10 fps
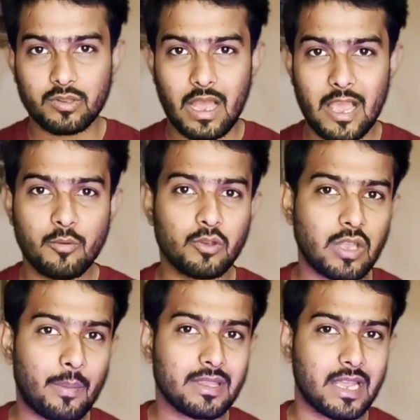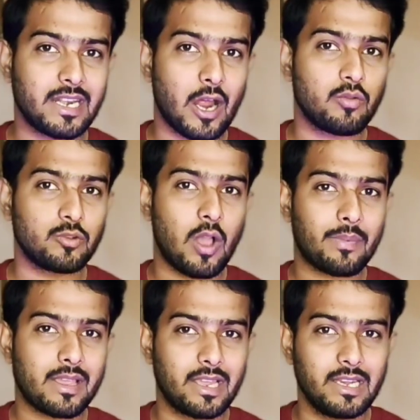तो आई होप दोस्तों आपके सारे डाउट
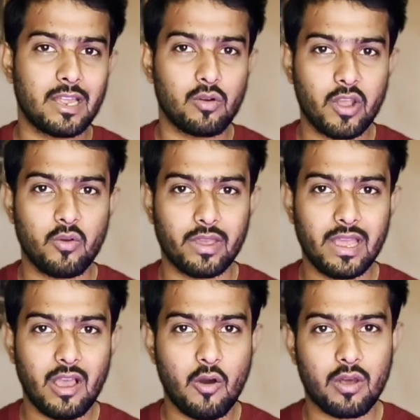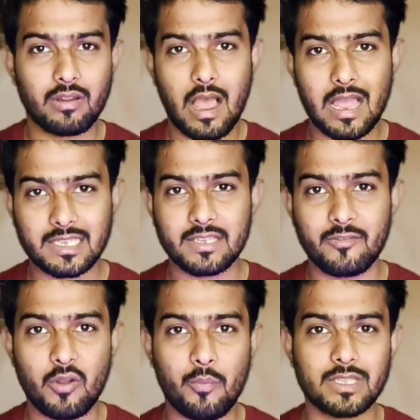जो आपके क्लियर हो गए होंगे और आज
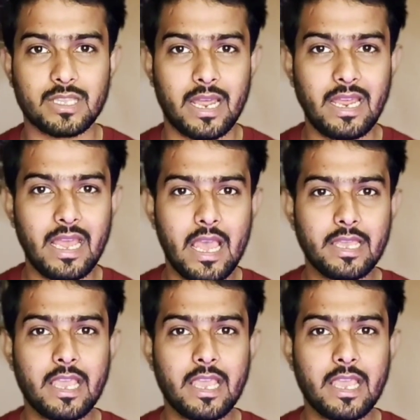की इस वीडियो में बस इतना है